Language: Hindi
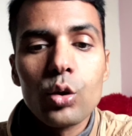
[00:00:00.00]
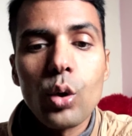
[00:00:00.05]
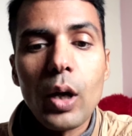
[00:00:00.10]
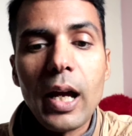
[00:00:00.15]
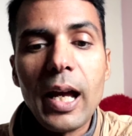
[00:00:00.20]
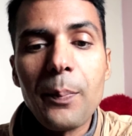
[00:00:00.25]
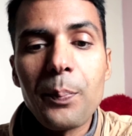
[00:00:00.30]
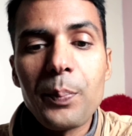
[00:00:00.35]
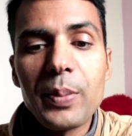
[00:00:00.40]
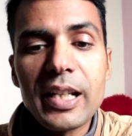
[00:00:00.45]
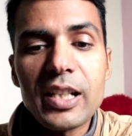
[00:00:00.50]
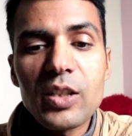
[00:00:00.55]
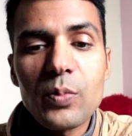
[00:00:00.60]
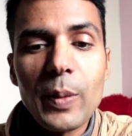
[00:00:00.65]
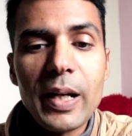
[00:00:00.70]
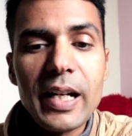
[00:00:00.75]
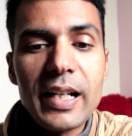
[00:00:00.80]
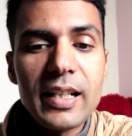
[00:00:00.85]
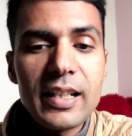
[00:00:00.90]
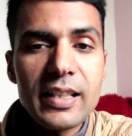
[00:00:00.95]
तो
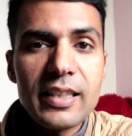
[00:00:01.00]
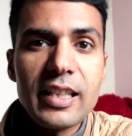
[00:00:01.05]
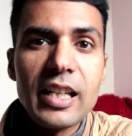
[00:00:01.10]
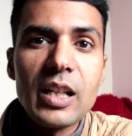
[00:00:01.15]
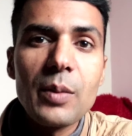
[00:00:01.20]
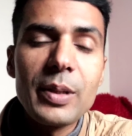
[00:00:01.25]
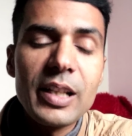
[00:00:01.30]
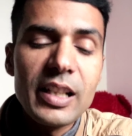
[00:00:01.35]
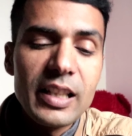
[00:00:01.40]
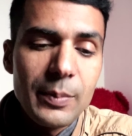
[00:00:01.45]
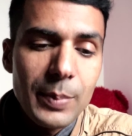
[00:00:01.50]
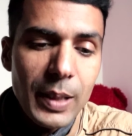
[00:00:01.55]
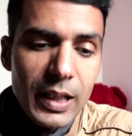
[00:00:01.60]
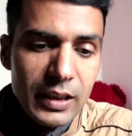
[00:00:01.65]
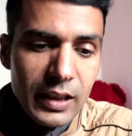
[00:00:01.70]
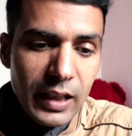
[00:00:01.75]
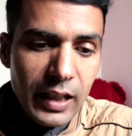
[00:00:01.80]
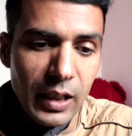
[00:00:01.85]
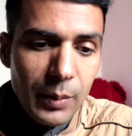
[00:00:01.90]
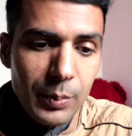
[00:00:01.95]
हैप्पीएस्ट माइंड का शेयर भी यदि
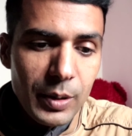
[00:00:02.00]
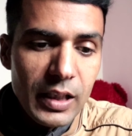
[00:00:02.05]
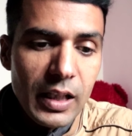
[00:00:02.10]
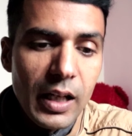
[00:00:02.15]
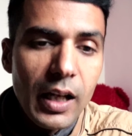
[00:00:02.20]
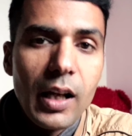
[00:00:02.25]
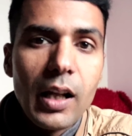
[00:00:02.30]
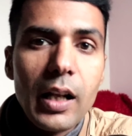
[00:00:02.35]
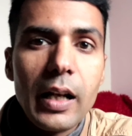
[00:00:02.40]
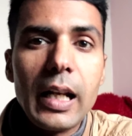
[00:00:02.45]
बात करें अभी